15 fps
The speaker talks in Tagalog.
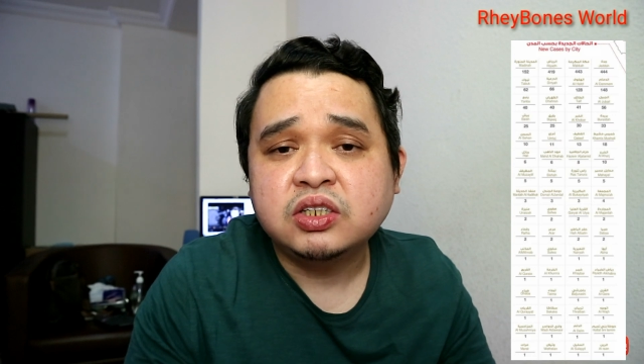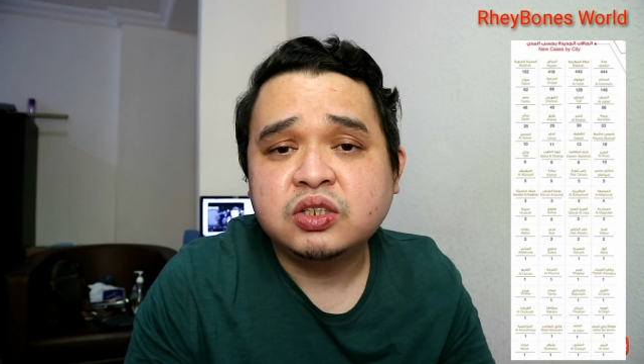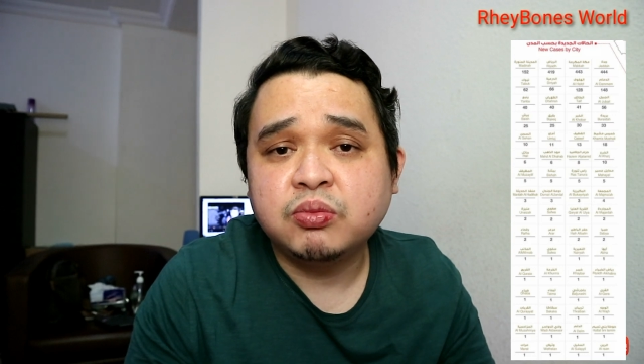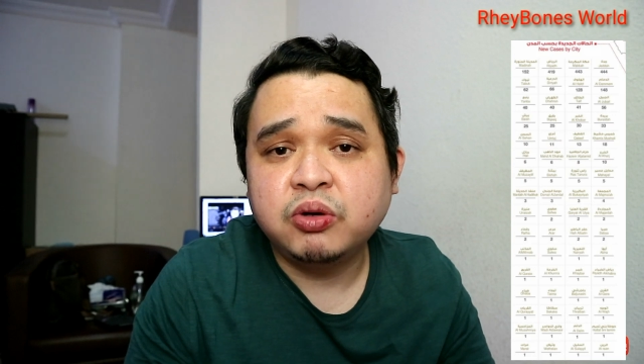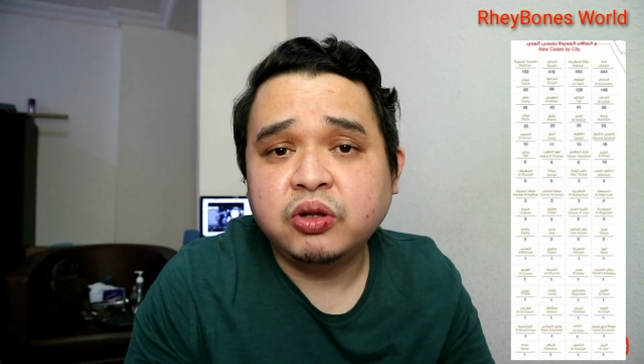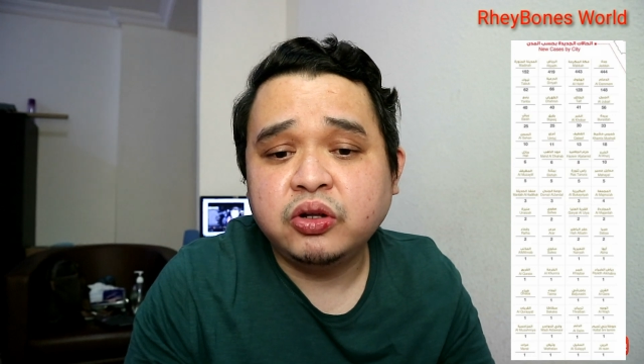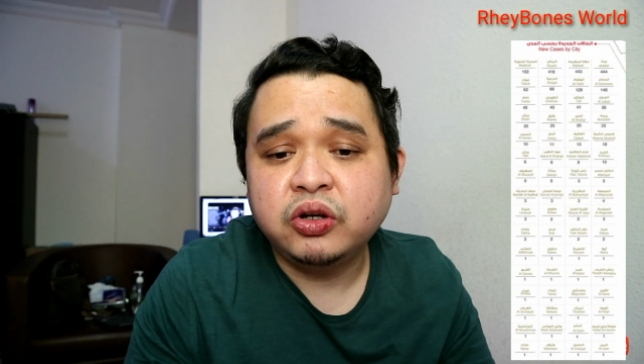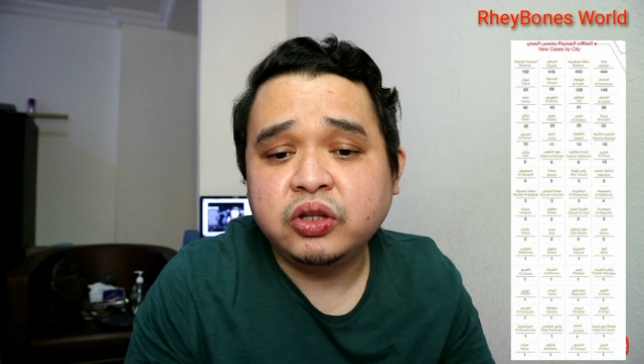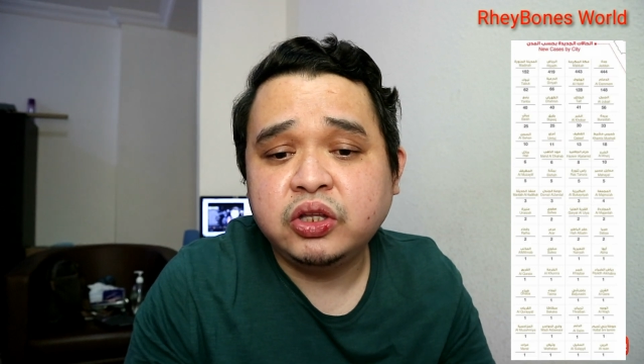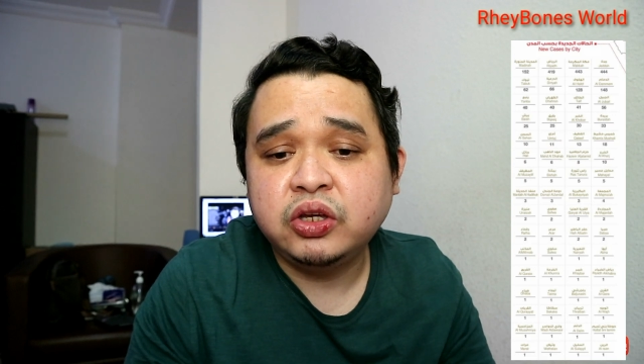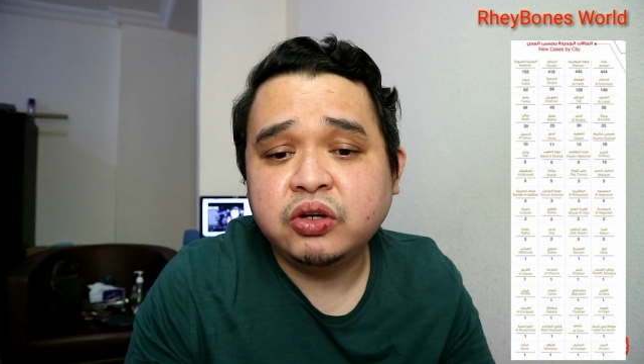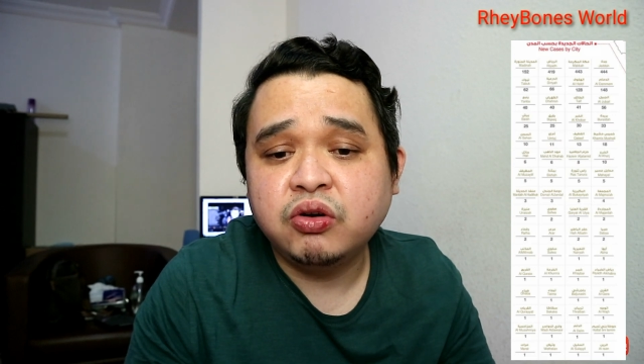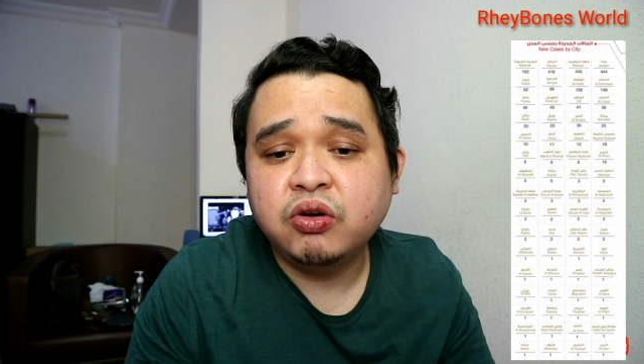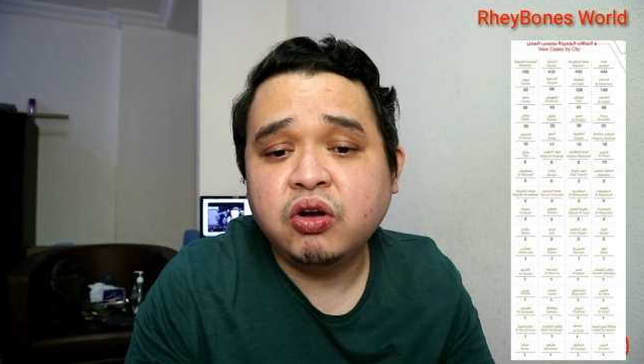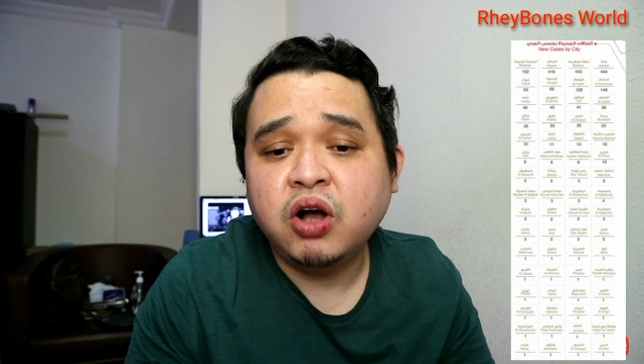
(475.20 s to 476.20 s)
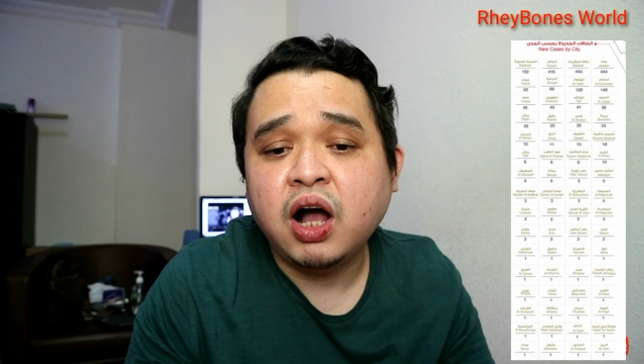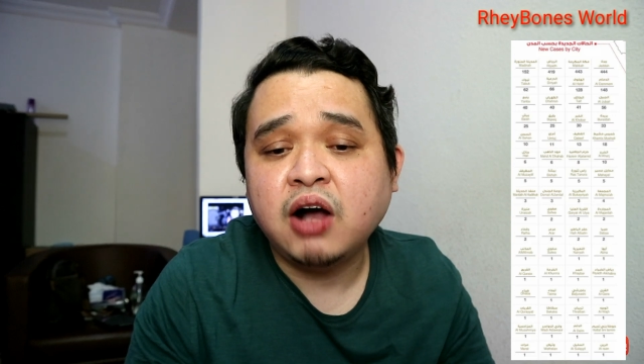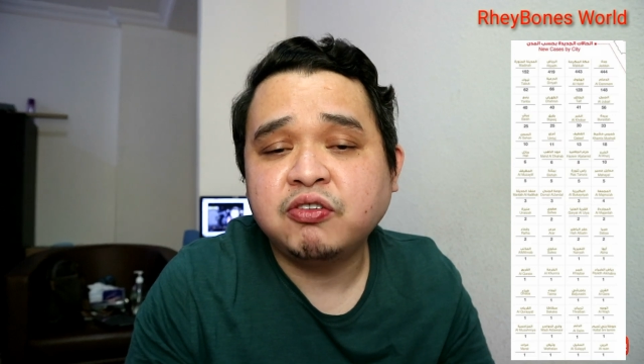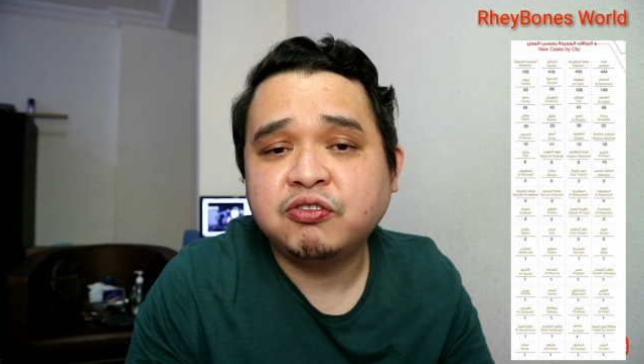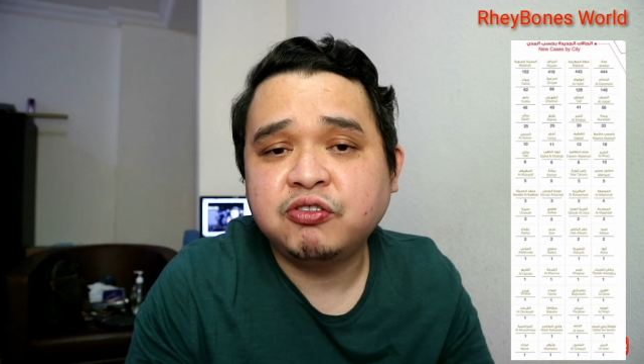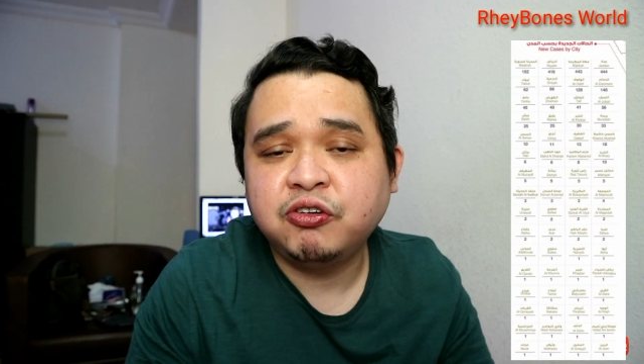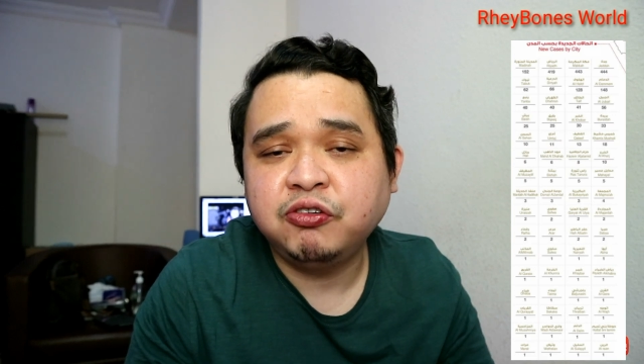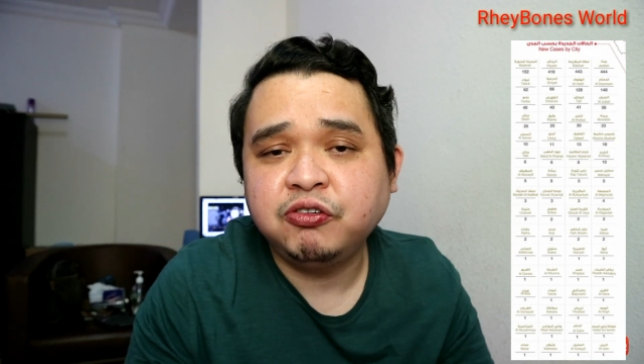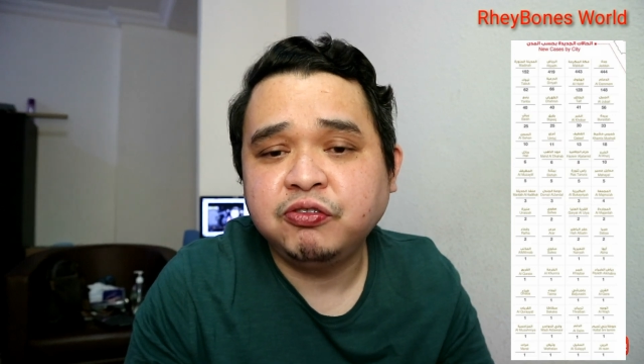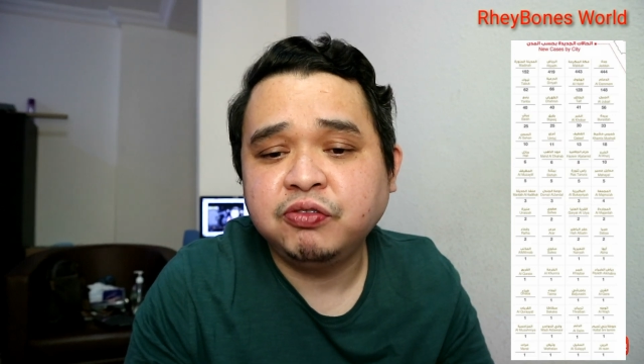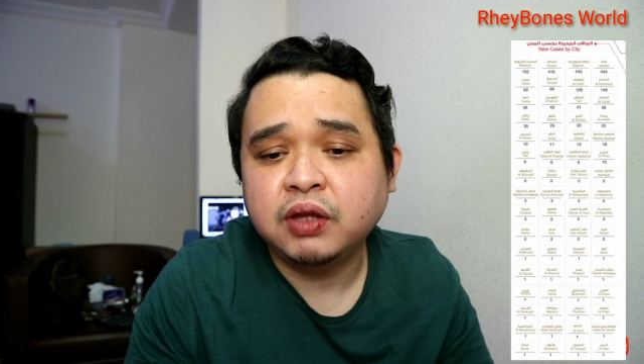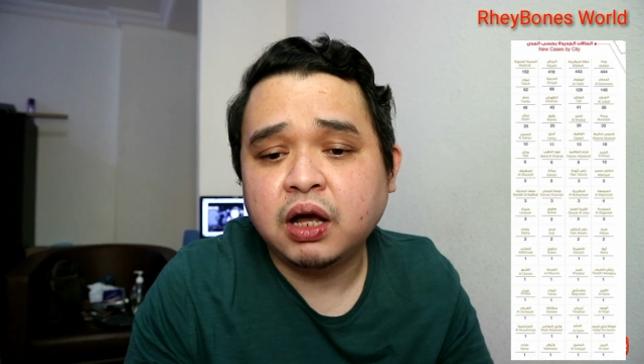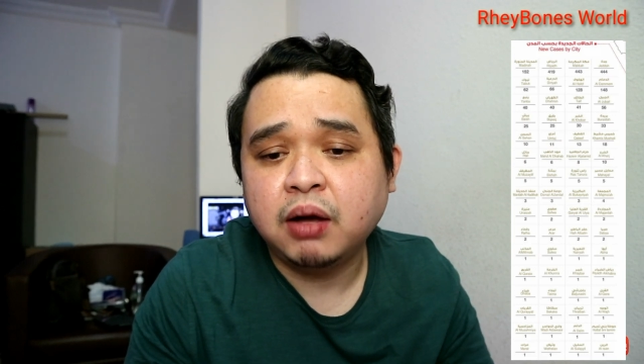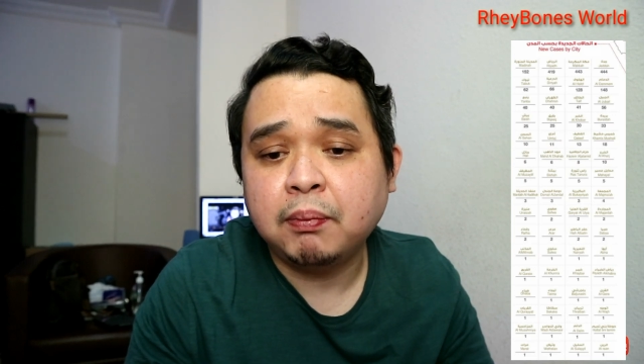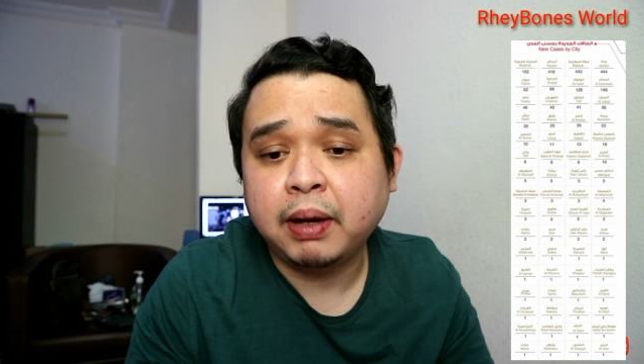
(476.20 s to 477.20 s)
Sumunod yung
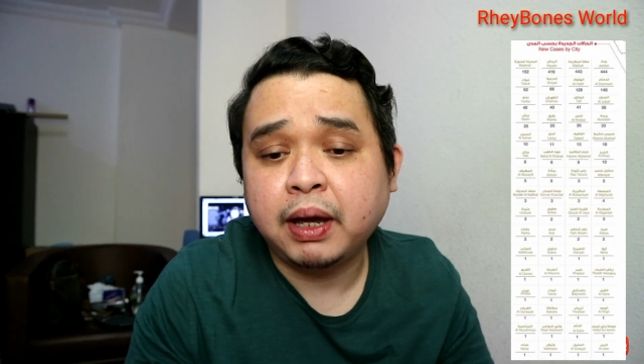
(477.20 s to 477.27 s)
Hafuf na